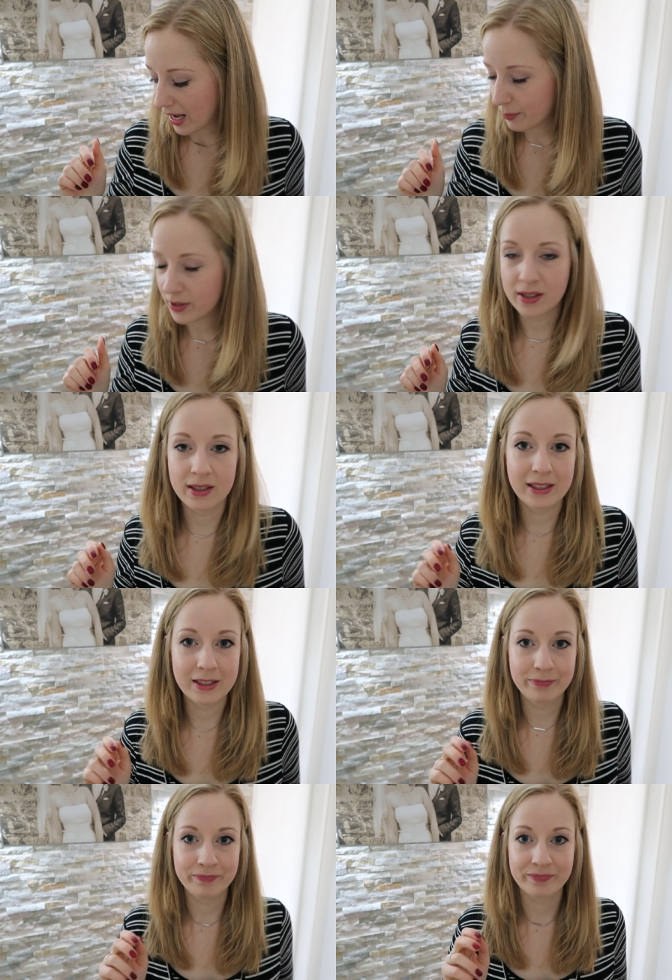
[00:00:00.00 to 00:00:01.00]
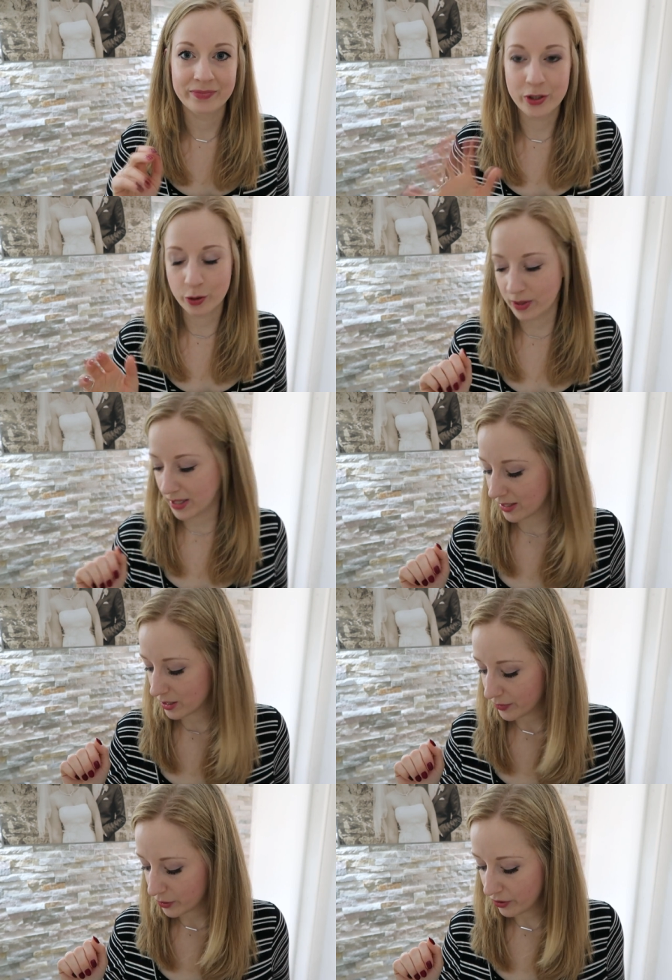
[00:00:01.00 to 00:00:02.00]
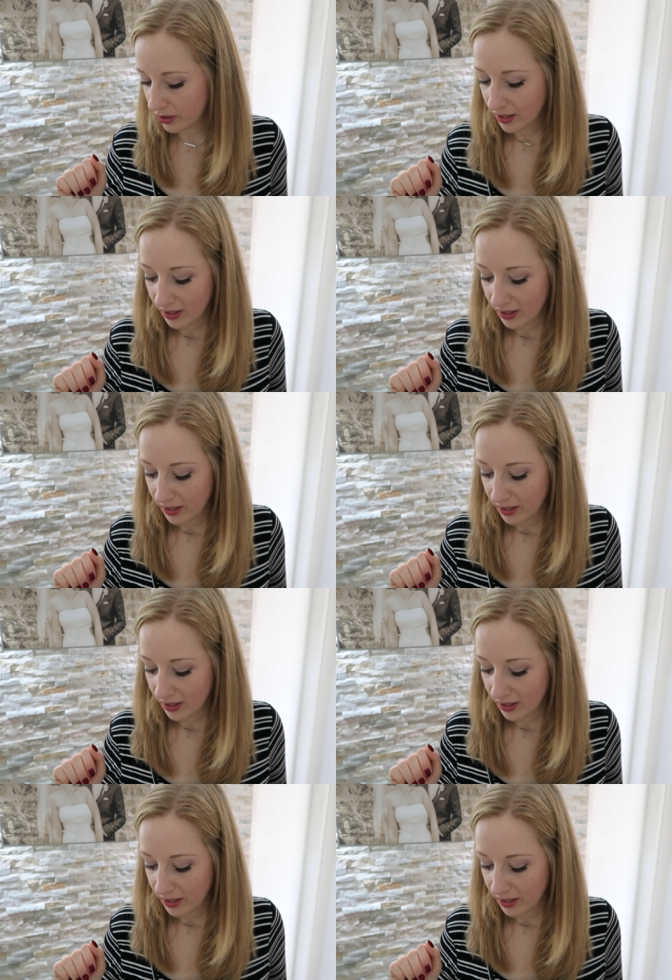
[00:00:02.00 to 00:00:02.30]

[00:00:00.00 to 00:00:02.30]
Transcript: Aber ähm, das überlege ich mir noch.